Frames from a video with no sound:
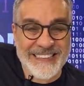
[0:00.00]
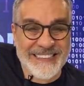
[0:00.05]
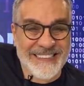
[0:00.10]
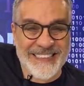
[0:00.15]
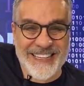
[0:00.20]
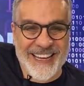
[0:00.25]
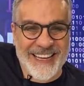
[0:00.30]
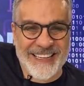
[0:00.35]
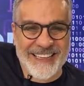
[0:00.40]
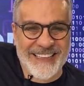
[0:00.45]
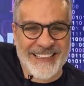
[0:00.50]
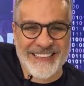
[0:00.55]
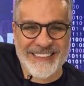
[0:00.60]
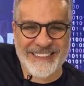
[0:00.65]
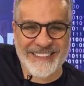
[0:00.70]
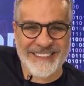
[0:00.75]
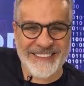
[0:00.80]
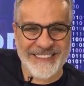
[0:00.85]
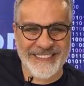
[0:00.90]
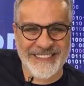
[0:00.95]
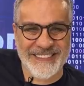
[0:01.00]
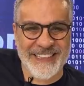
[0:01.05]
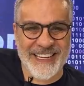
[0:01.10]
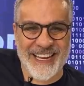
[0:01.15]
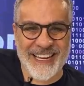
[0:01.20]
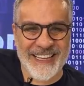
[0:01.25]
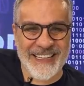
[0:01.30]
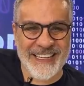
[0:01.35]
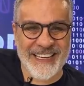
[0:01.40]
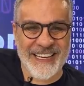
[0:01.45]
dislike.
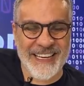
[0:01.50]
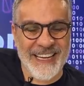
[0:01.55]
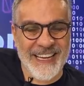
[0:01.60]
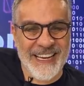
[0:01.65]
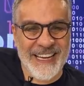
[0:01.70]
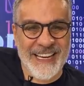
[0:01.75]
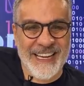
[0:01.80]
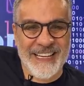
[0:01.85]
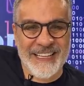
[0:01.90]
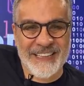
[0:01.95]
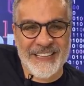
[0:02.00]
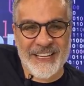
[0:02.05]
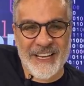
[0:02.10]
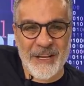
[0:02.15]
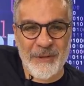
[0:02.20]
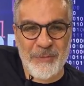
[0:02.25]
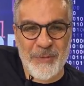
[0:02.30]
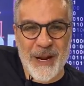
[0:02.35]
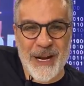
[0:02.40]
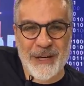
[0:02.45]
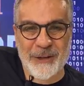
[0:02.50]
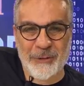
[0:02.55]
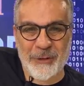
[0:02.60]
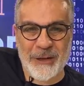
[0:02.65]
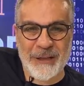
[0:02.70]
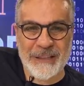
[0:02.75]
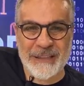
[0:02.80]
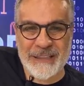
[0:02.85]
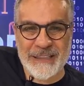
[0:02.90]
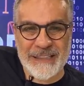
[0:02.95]
Yani Tayyip
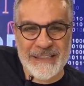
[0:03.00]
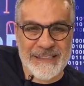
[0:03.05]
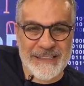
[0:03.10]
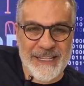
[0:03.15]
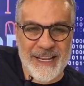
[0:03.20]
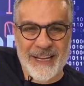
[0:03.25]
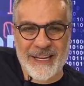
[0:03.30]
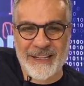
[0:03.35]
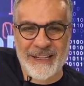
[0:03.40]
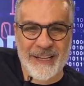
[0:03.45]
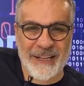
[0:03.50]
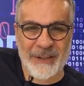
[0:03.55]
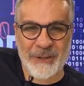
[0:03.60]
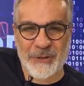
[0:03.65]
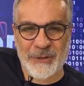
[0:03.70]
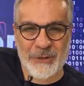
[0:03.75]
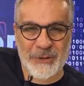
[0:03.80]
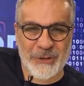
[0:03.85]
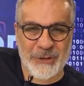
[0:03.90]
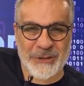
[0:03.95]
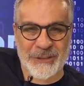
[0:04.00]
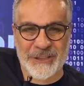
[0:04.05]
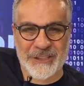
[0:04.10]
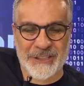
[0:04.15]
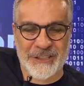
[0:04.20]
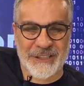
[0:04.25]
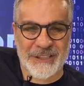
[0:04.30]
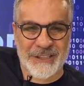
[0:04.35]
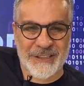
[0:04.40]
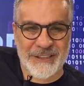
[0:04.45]
Erdoğan'ın dislike'ları düşük
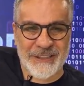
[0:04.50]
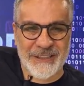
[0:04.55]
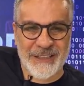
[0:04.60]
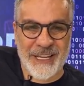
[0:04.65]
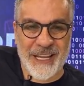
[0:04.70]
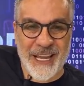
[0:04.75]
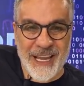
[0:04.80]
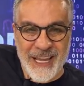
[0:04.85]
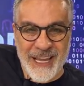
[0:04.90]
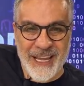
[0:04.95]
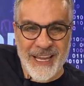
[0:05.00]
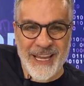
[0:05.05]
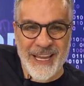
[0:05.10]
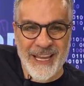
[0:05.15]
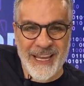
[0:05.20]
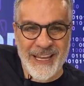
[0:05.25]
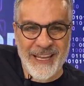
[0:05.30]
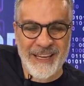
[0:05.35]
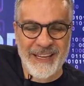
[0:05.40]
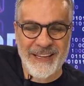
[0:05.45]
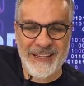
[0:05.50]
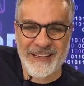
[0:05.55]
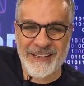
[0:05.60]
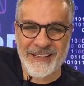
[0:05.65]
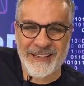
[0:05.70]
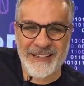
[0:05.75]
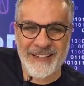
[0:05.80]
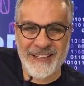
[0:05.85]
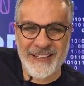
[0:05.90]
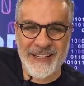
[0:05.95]
çıktı. E
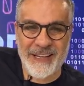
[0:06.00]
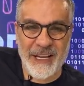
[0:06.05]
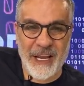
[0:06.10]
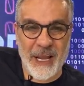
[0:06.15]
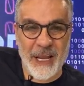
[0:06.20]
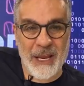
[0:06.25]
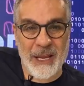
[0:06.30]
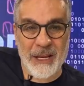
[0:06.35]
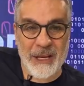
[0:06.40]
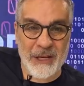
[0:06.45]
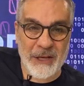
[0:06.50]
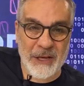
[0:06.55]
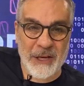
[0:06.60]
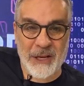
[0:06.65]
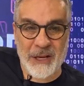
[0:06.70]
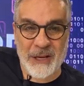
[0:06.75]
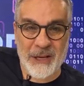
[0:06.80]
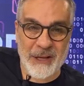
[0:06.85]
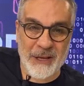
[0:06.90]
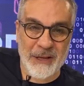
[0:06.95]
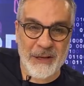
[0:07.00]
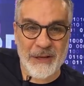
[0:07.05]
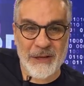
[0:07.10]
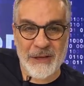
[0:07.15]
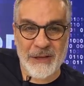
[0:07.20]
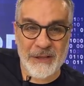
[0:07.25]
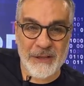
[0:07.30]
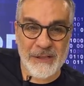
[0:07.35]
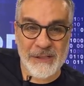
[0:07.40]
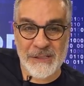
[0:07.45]
e
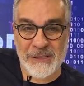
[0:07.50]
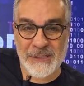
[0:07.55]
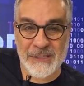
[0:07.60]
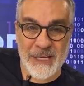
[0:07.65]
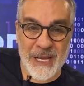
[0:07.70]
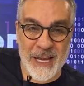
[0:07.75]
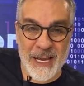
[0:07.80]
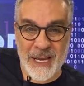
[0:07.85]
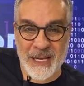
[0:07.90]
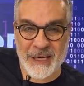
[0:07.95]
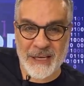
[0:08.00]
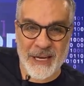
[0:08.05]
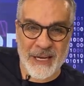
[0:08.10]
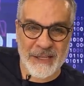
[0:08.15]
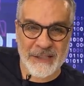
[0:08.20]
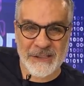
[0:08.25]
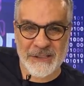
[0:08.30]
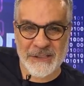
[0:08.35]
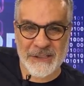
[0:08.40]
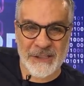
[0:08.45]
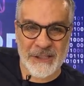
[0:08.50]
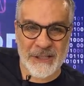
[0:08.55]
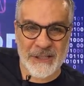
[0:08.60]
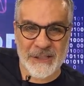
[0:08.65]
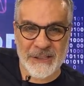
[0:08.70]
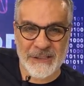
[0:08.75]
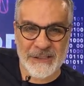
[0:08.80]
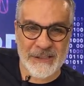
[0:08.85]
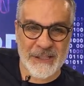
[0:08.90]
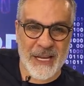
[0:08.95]
Z
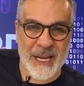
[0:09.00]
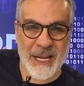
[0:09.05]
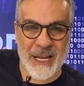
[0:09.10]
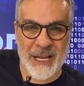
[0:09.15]
gençliği, Z